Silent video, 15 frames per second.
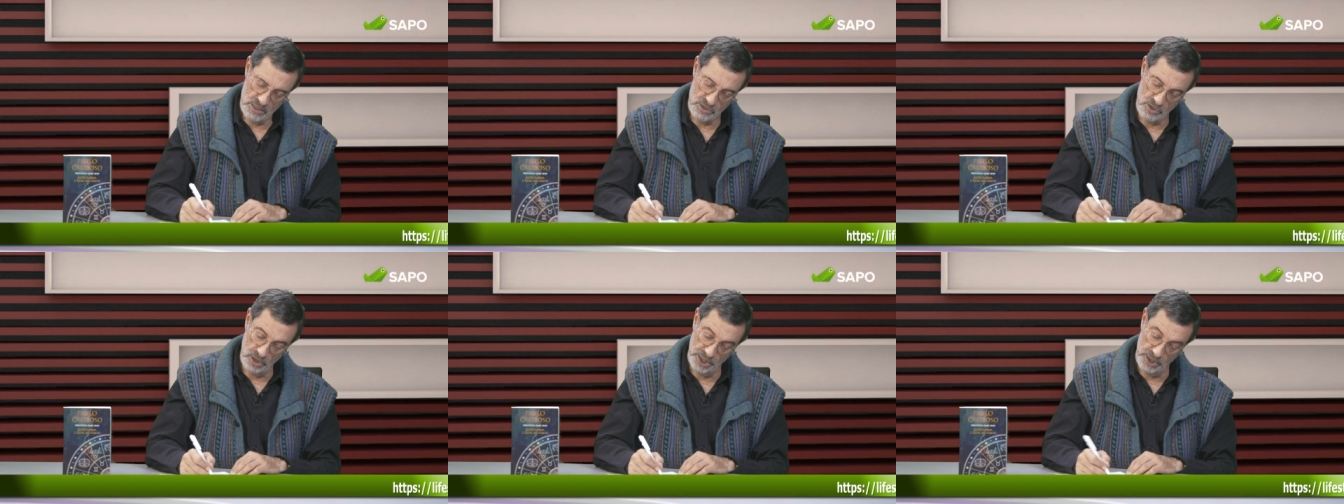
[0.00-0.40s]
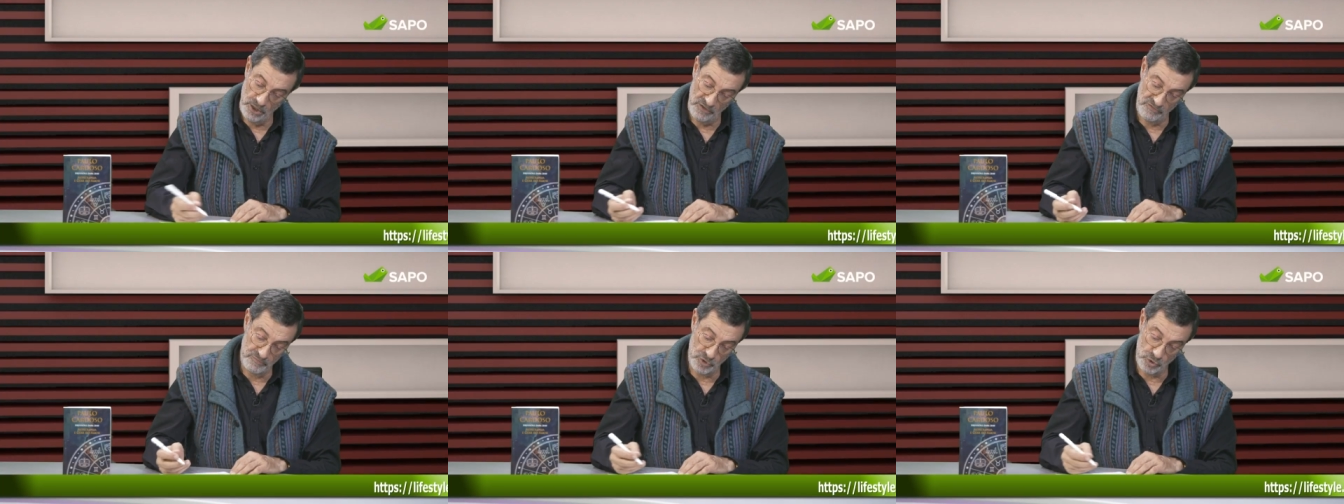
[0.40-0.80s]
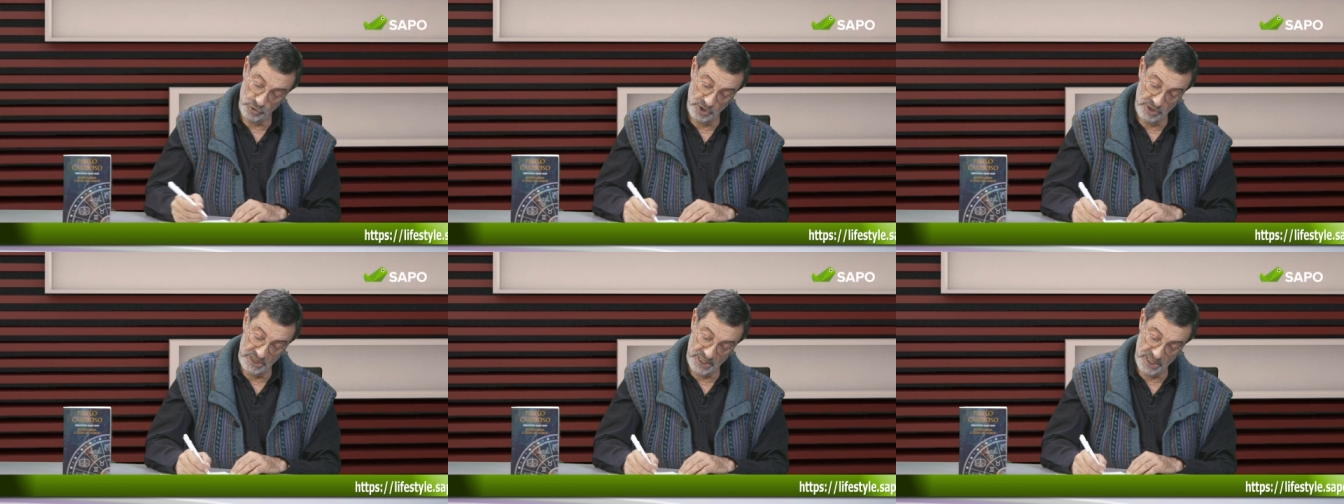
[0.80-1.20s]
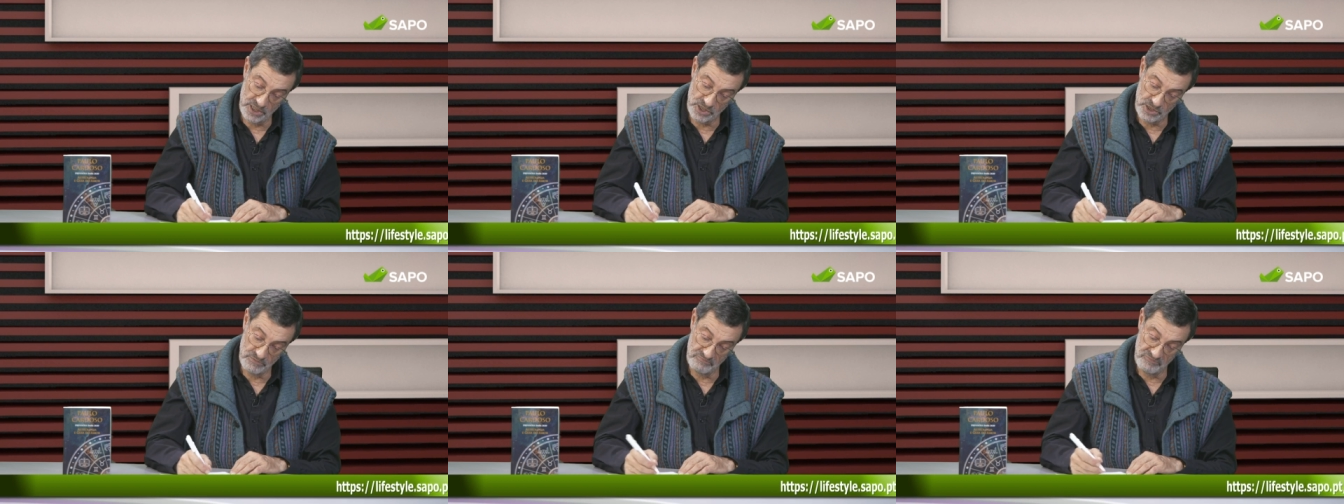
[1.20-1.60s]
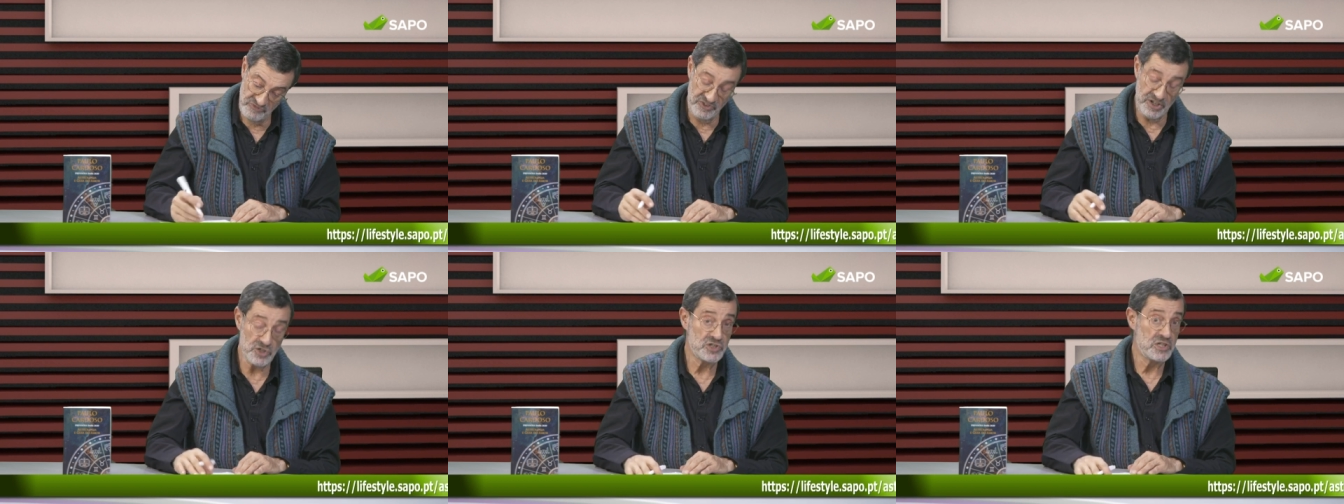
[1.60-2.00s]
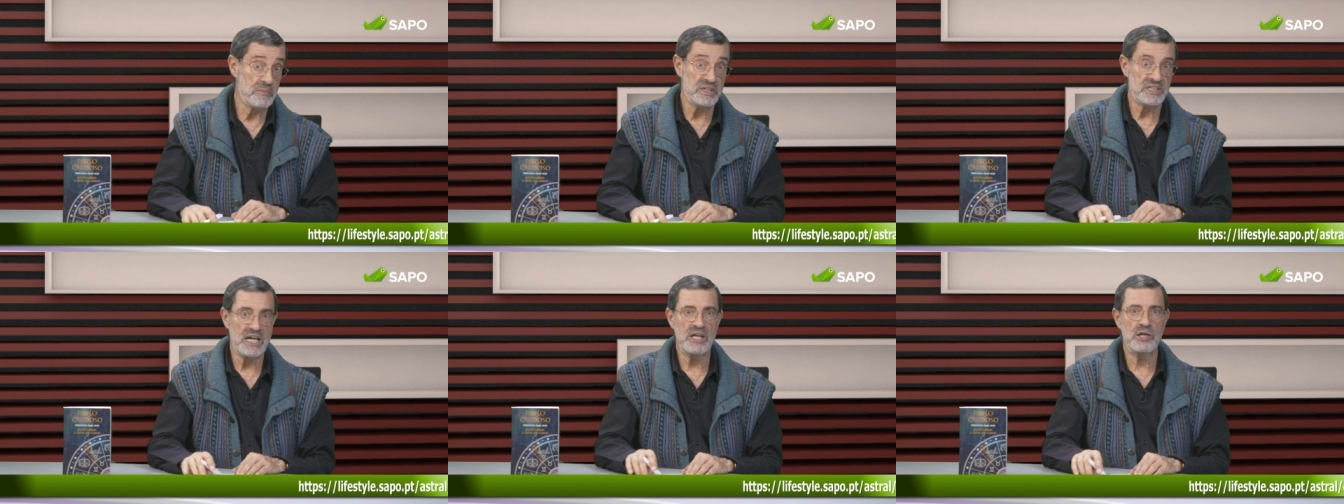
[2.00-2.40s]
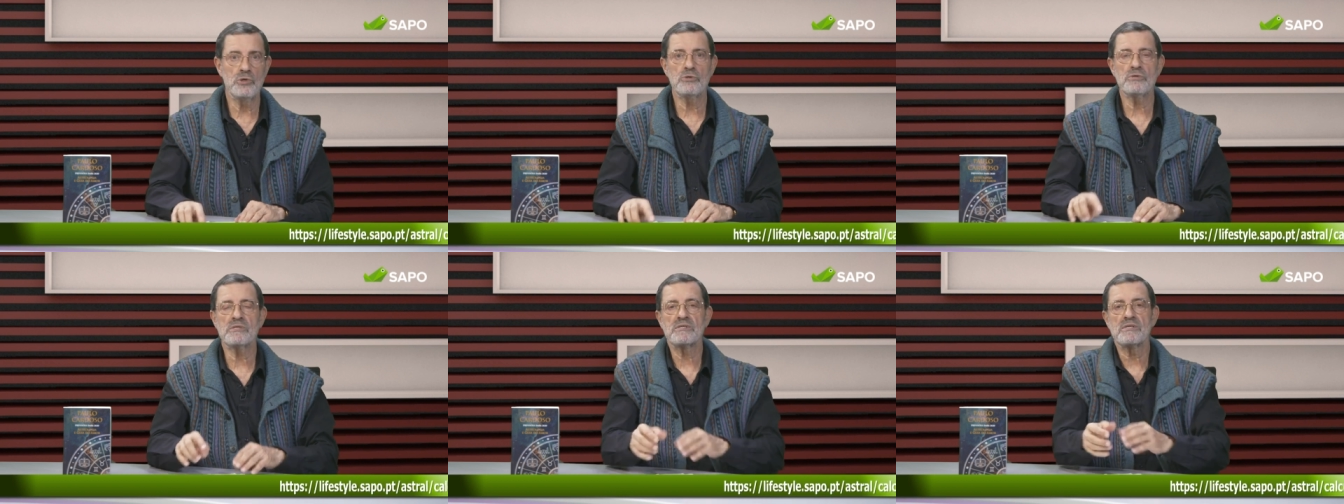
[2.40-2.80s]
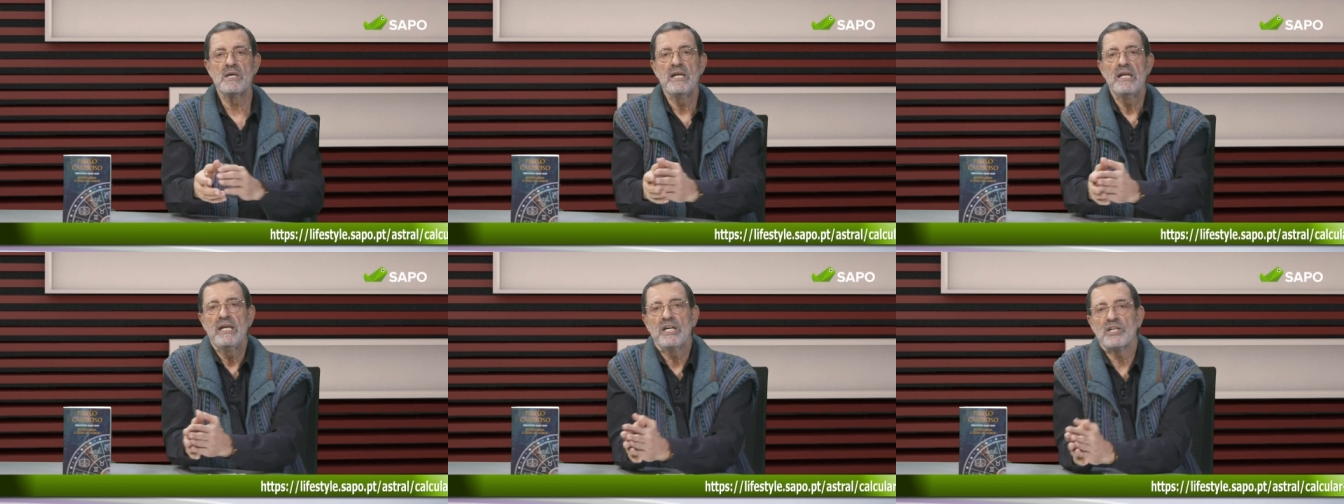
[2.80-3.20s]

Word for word: Sol em 9, Mercúrio em 10, Vênus também está em 11.